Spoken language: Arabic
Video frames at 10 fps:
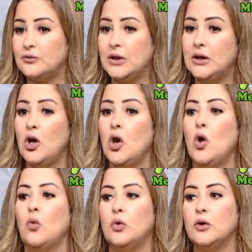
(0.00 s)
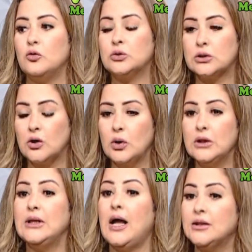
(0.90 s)
فين
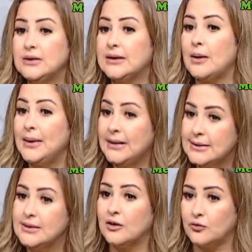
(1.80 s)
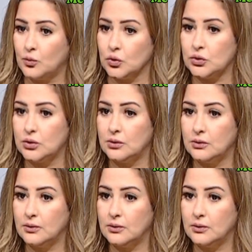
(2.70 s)
والتطورات اللي حصلت كمان جديدة في مصر